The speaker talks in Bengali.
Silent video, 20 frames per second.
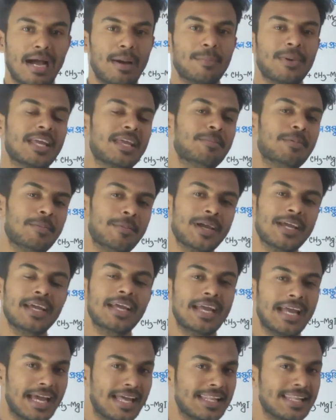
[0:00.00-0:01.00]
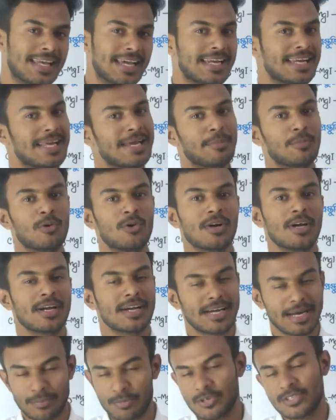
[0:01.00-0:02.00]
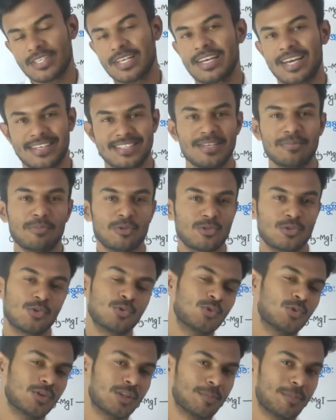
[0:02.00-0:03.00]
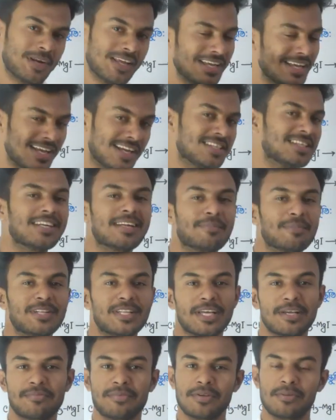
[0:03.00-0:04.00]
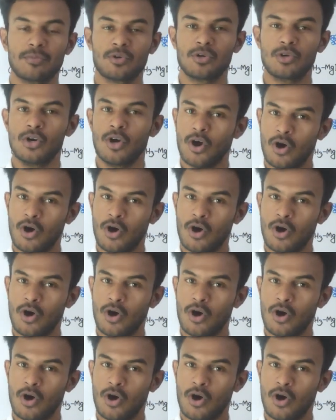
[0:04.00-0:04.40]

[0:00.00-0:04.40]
আমরা কিভাবে অ্যালকেন এবং কার্বক্সিলিক অ্যাসিড প্রস্তুত করতে পারি সেটা আমরা দেখে ফেলবো